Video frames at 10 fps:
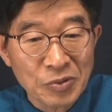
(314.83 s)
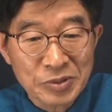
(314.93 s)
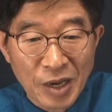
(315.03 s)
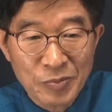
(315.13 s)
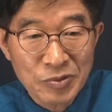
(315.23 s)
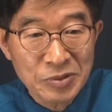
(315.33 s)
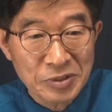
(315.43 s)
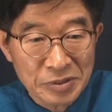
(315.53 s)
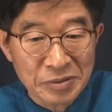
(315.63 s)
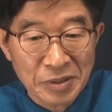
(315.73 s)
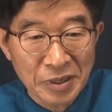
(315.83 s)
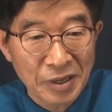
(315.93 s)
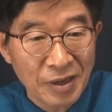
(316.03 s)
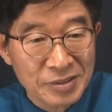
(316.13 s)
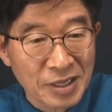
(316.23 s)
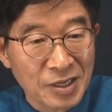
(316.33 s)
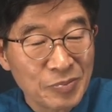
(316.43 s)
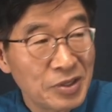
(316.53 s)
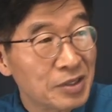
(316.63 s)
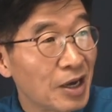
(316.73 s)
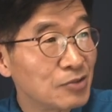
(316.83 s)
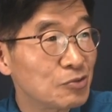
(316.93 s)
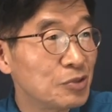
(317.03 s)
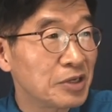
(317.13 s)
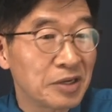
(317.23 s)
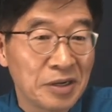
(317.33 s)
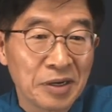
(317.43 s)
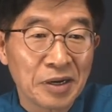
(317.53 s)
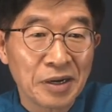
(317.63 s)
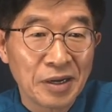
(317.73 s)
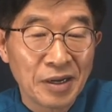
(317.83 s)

다물는 사람들이 다수니까